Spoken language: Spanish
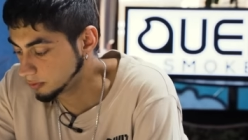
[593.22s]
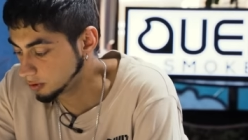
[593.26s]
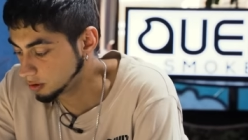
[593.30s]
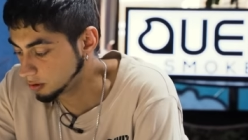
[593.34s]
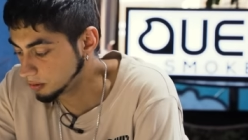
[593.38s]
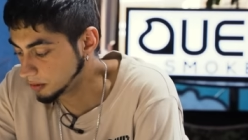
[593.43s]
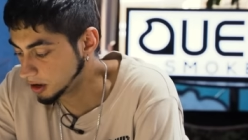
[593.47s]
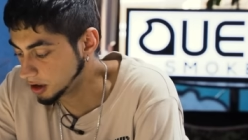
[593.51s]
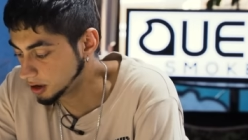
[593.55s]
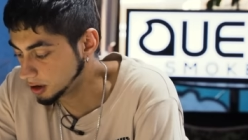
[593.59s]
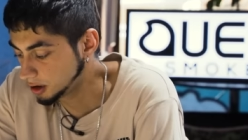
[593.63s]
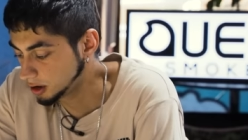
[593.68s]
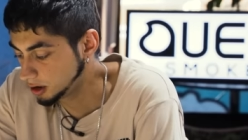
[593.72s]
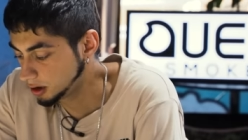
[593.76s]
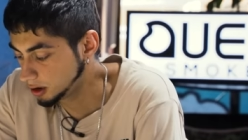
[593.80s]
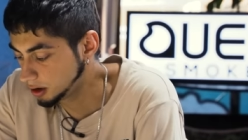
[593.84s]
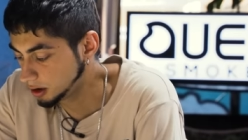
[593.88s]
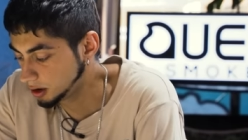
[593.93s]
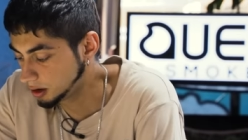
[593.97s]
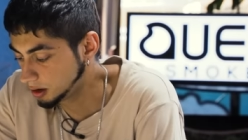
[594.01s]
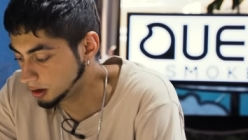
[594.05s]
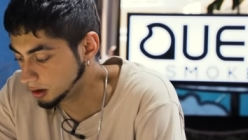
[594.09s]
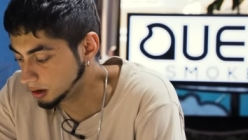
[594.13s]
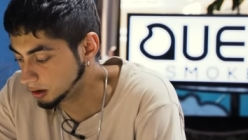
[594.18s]
lo más
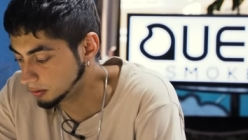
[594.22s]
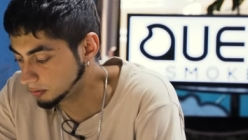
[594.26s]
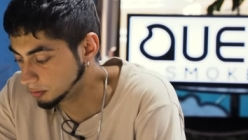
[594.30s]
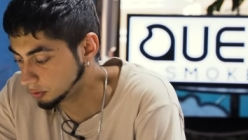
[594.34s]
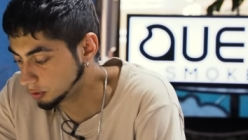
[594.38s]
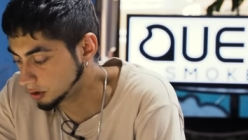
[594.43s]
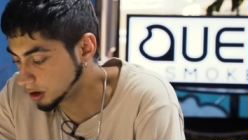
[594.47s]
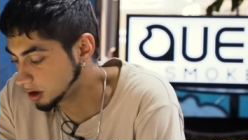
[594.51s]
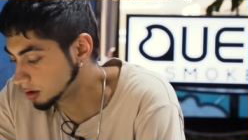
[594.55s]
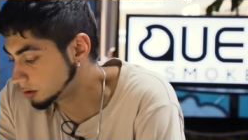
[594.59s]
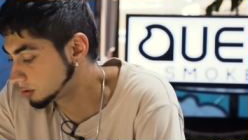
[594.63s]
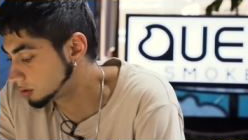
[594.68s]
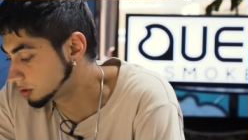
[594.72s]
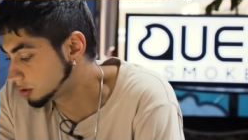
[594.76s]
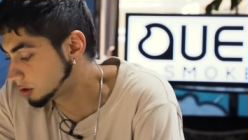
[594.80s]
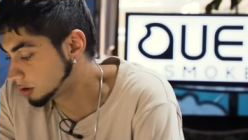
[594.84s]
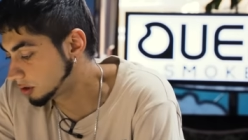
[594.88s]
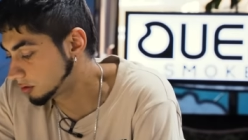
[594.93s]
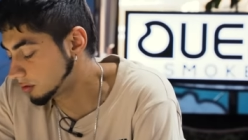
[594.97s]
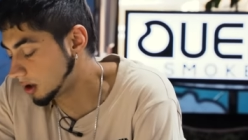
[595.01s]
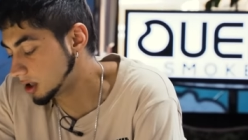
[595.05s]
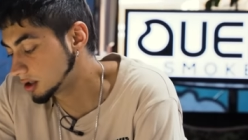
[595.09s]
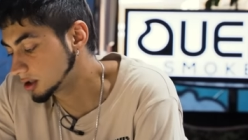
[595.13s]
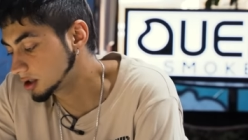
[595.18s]
y pucha dulzor
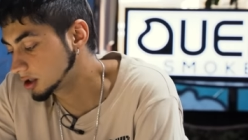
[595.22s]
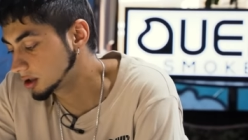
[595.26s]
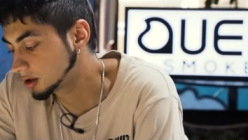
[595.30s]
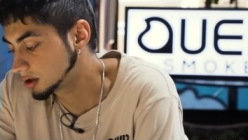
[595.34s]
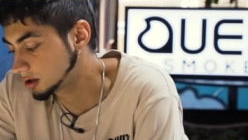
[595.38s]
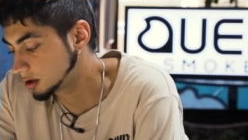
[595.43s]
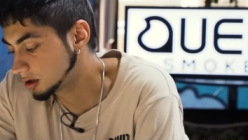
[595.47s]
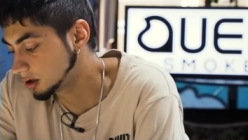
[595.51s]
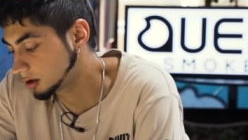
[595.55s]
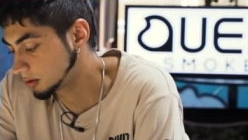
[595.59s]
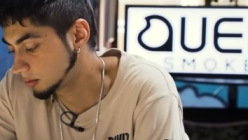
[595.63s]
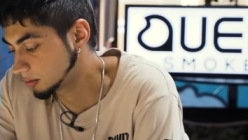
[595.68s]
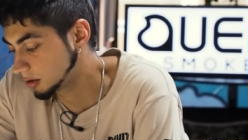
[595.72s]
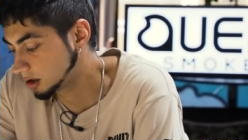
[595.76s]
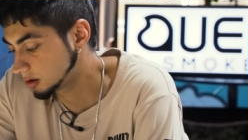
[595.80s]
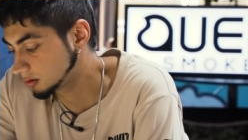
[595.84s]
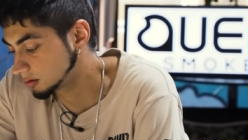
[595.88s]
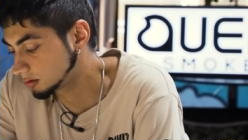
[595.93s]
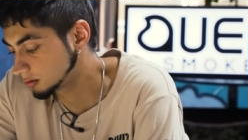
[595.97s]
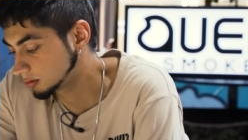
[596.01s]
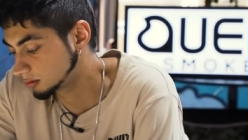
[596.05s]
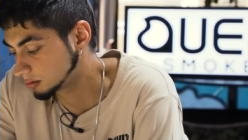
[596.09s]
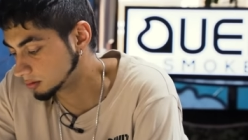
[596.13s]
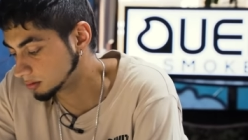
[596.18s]
igual sentí, hermano.
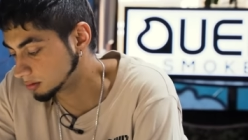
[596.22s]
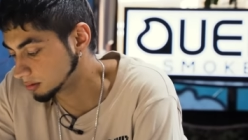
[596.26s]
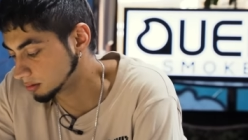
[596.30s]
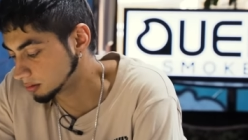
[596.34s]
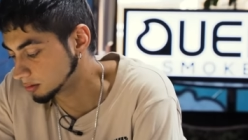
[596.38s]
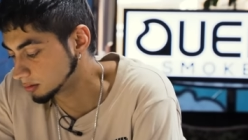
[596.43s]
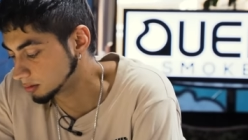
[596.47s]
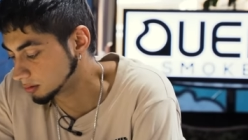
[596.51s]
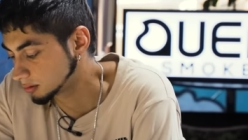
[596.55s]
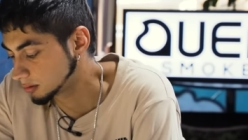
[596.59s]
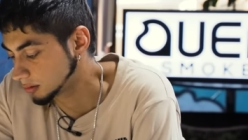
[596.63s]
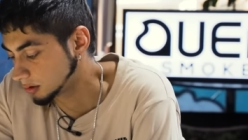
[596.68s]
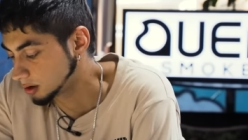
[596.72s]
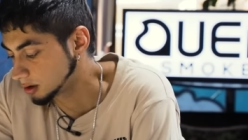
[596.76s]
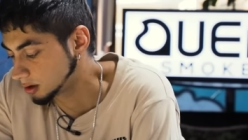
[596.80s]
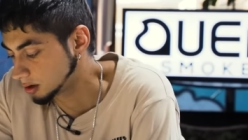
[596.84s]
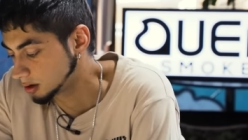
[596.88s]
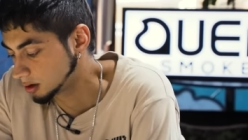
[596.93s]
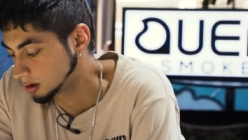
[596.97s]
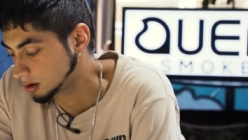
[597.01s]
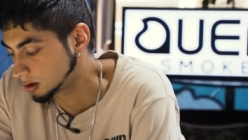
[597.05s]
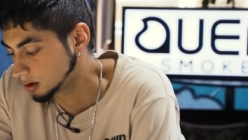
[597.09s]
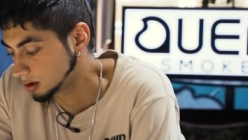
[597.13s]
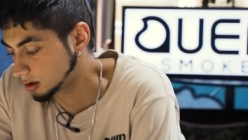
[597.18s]
¿Sí o no? Sí,
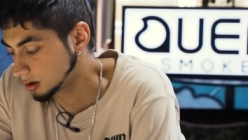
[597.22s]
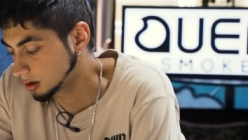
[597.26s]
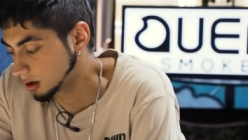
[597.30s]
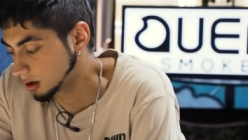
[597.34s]
sí,